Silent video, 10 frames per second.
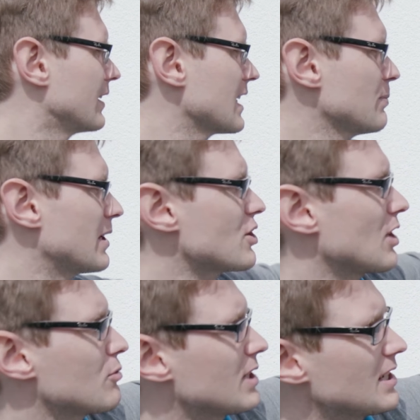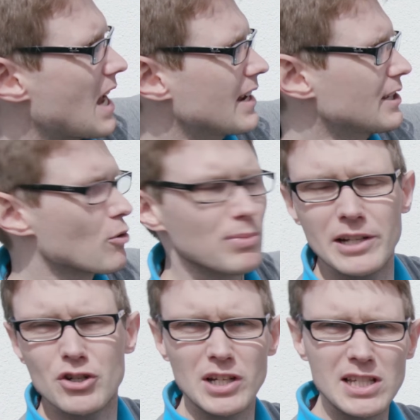dass man die Jalousien gar nicht
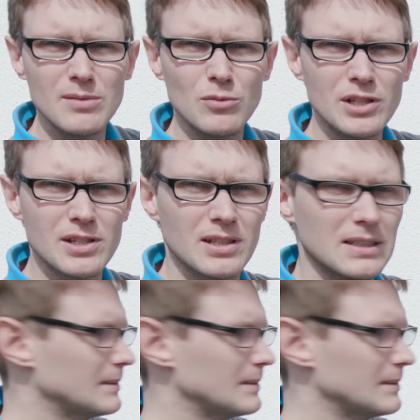komplett schließen muss.